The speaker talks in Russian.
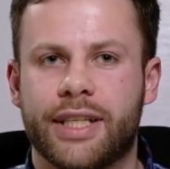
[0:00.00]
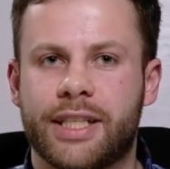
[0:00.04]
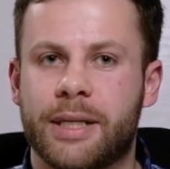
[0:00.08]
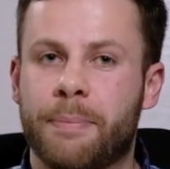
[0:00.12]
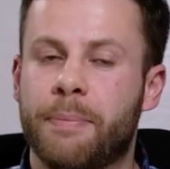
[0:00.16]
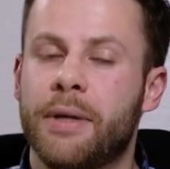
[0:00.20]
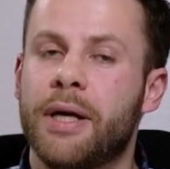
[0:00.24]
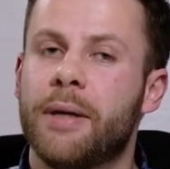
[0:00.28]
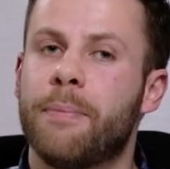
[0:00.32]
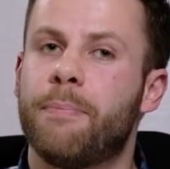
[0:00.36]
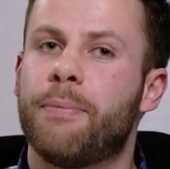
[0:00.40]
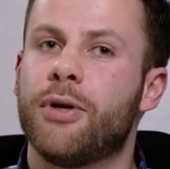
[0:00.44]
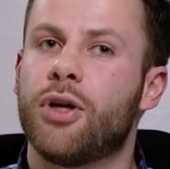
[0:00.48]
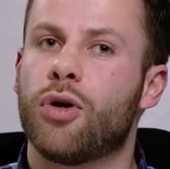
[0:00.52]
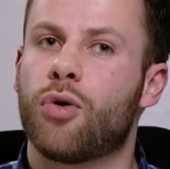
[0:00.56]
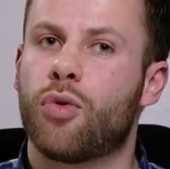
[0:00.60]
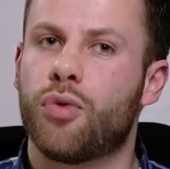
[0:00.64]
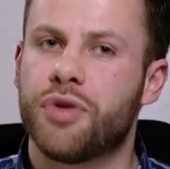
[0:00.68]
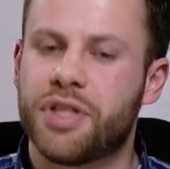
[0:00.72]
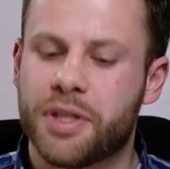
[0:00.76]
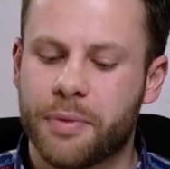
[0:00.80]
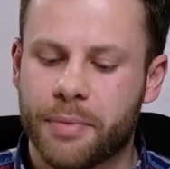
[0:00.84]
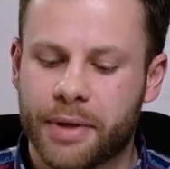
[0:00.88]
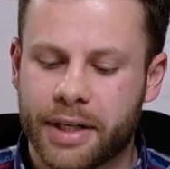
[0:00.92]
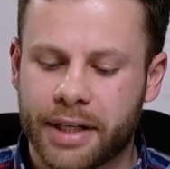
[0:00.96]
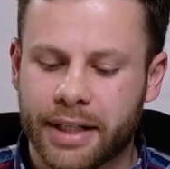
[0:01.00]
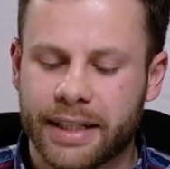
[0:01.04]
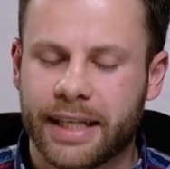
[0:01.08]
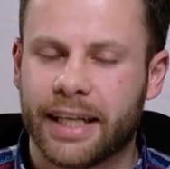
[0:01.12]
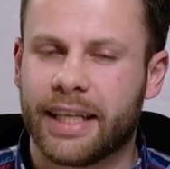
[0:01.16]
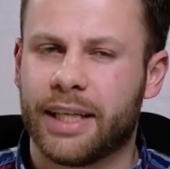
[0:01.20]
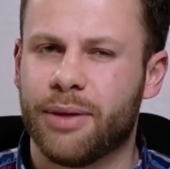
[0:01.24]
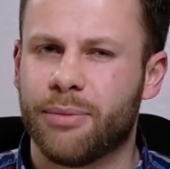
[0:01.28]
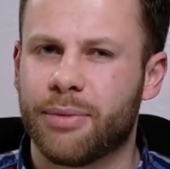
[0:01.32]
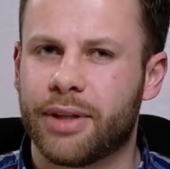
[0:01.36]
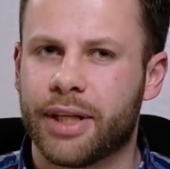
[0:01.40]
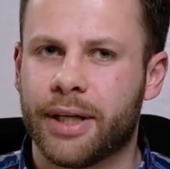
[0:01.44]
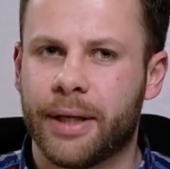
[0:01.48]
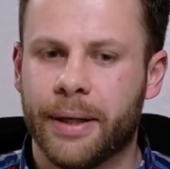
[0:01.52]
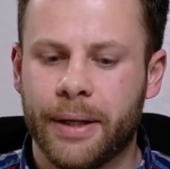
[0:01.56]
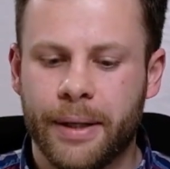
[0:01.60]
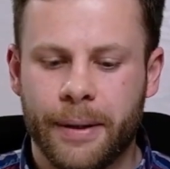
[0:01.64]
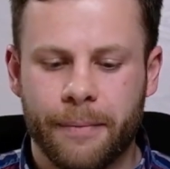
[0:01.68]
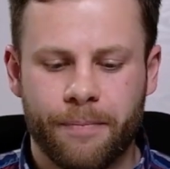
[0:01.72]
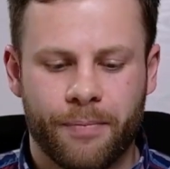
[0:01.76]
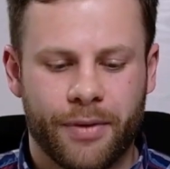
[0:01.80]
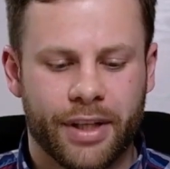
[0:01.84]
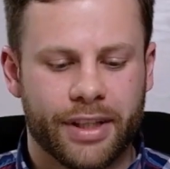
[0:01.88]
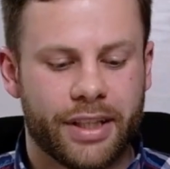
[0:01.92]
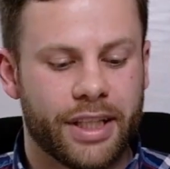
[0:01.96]
Теперь переходим к каким-то
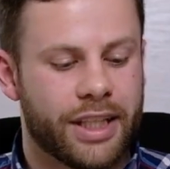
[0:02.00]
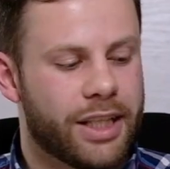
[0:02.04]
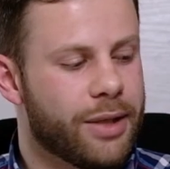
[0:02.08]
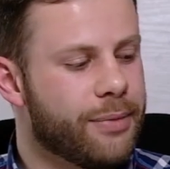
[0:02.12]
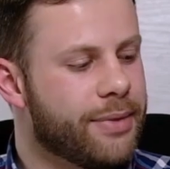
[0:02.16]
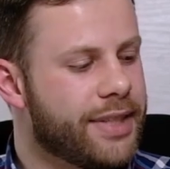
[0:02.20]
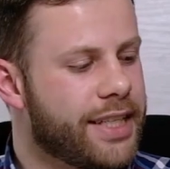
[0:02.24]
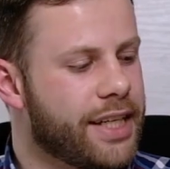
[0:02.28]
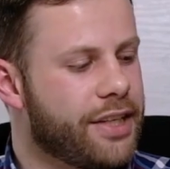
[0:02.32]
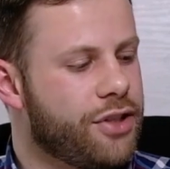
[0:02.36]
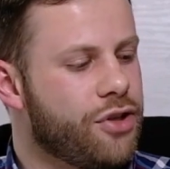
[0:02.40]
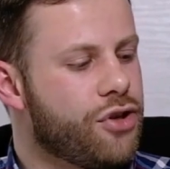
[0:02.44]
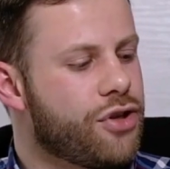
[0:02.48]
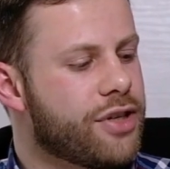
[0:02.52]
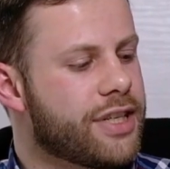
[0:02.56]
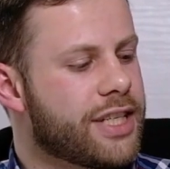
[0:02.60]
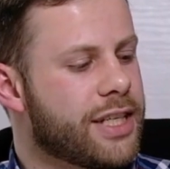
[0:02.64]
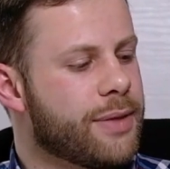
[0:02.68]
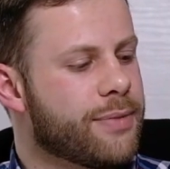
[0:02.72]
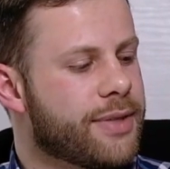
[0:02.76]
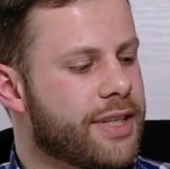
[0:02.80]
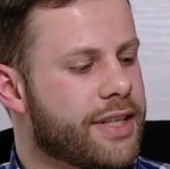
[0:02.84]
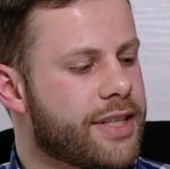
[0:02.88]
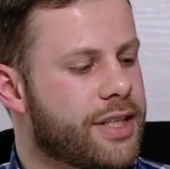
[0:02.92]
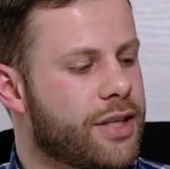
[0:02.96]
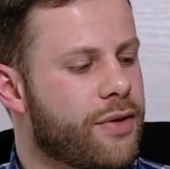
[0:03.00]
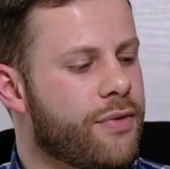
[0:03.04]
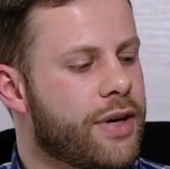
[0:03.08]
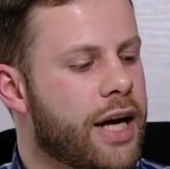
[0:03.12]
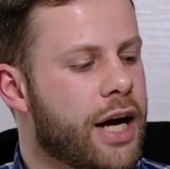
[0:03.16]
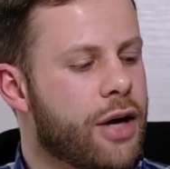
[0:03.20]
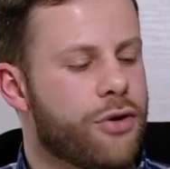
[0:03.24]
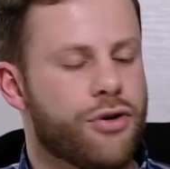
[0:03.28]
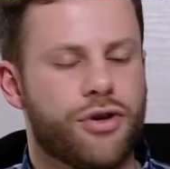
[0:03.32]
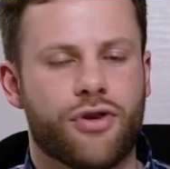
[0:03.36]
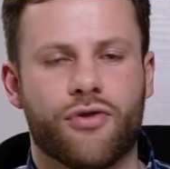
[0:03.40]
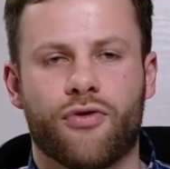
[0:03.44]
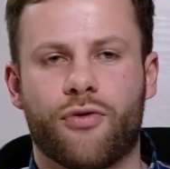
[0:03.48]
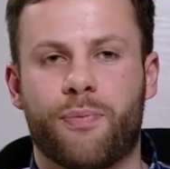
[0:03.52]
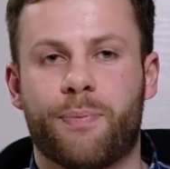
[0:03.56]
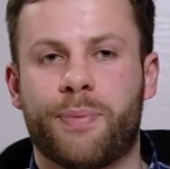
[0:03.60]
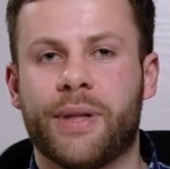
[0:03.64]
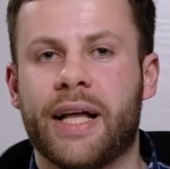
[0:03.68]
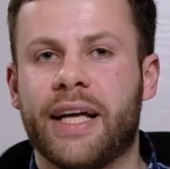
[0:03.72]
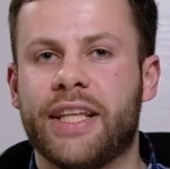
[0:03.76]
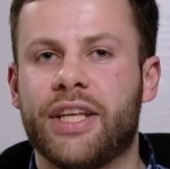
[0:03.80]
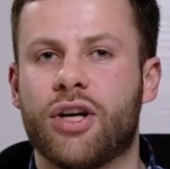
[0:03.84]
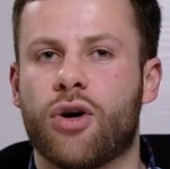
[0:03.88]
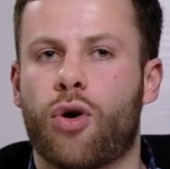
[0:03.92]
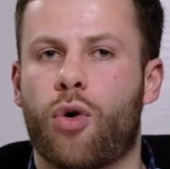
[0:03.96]
э, таким техническим составляющим. В
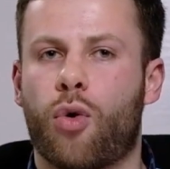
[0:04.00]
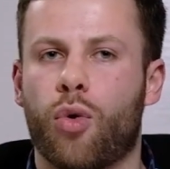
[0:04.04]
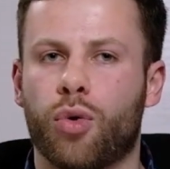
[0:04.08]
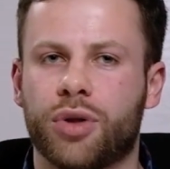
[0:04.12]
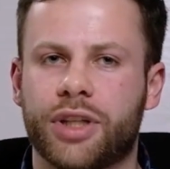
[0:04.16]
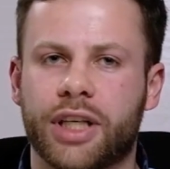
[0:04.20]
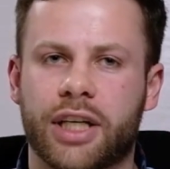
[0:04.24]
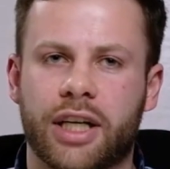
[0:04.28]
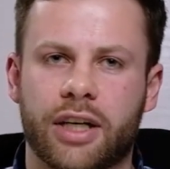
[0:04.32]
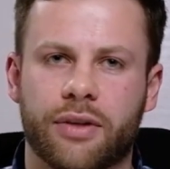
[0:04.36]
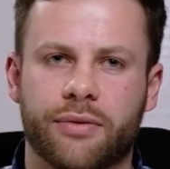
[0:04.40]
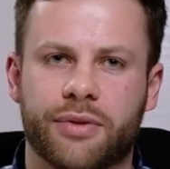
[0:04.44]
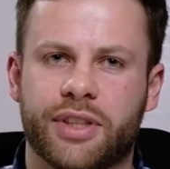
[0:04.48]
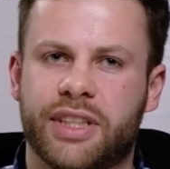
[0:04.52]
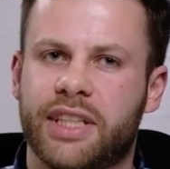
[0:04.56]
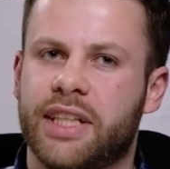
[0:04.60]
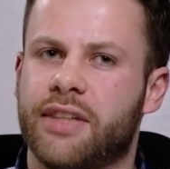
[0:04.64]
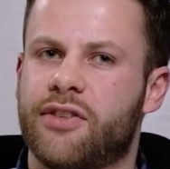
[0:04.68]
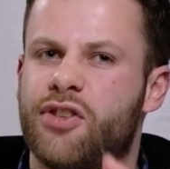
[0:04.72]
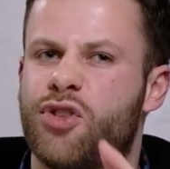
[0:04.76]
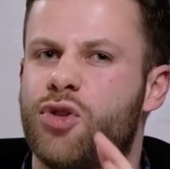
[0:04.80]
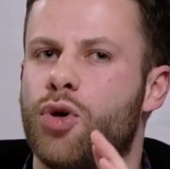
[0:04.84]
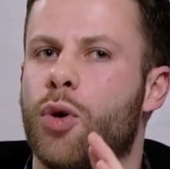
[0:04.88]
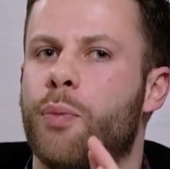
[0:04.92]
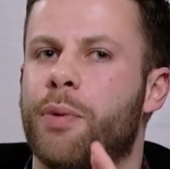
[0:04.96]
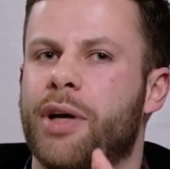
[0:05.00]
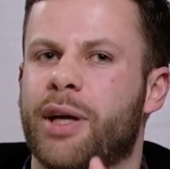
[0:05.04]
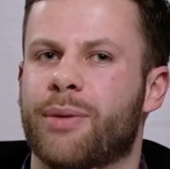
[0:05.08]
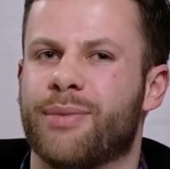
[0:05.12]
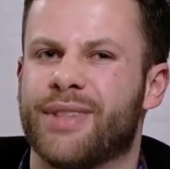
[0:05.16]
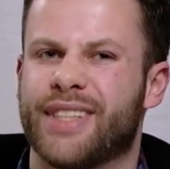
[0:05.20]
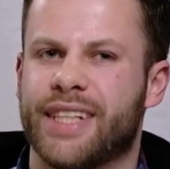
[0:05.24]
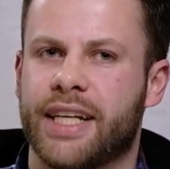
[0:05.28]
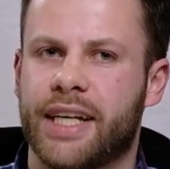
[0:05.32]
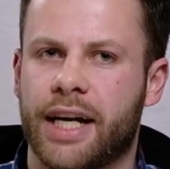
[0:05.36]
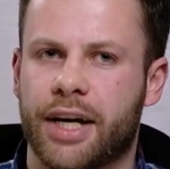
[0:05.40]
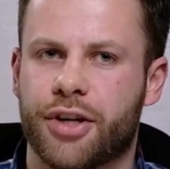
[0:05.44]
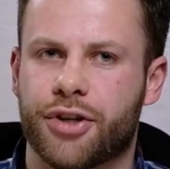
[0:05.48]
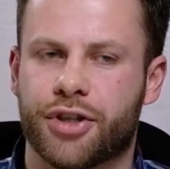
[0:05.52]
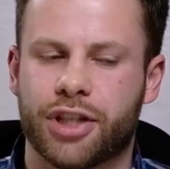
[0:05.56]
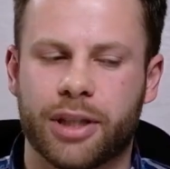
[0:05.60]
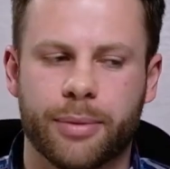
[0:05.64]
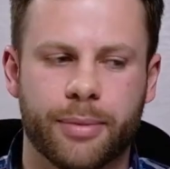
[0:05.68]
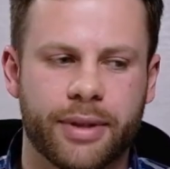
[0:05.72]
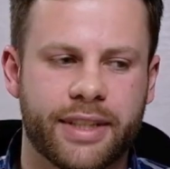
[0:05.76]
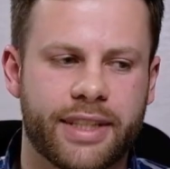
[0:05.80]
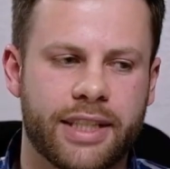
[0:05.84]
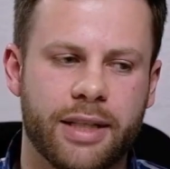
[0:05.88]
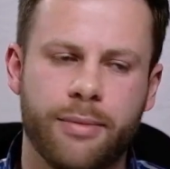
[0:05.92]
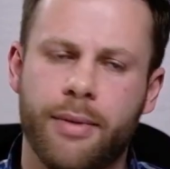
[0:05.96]
плане кодеков здесь все прям заряжено
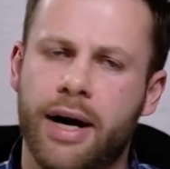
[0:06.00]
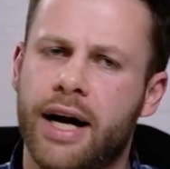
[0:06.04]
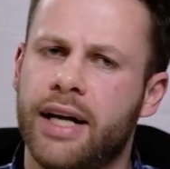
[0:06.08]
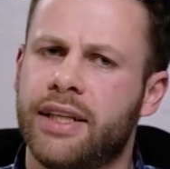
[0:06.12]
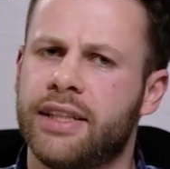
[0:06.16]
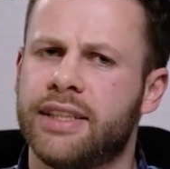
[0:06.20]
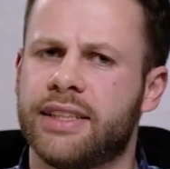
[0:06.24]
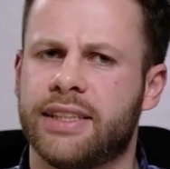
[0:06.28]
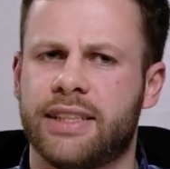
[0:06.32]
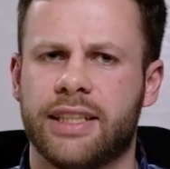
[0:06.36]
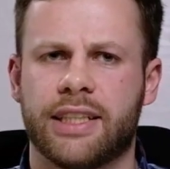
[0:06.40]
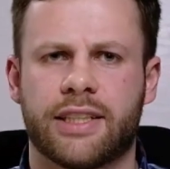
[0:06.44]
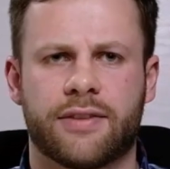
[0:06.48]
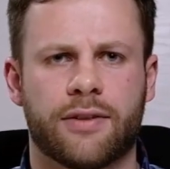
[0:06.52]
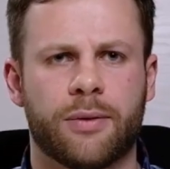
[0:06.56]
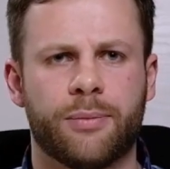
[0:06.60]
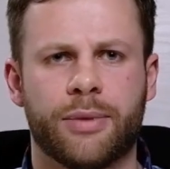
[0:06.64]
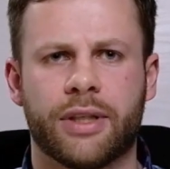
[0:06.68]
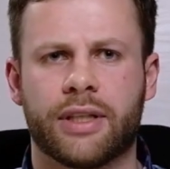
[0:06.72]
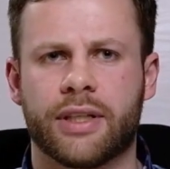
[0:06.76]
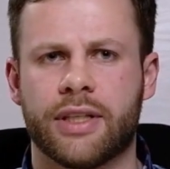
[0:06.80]
максимально. Здесь вам и